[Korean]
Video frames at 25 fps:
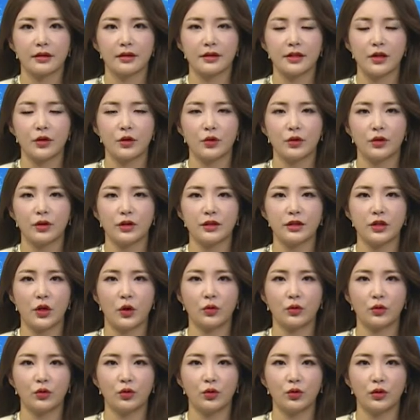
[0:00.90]
서울 등
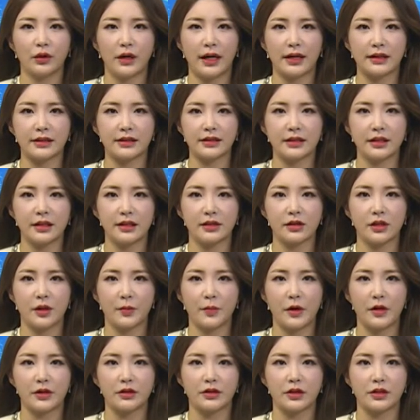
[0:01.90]
전국 각지에서
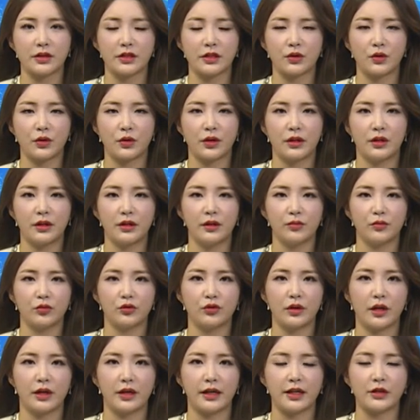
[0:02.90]
펼쳐지고 있는
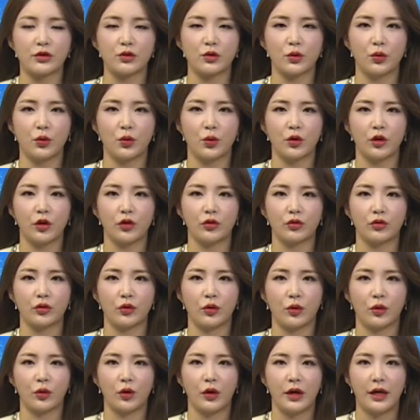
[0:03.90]
문화예술
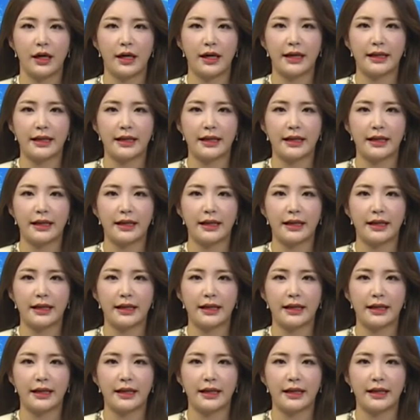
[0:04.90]
공연으로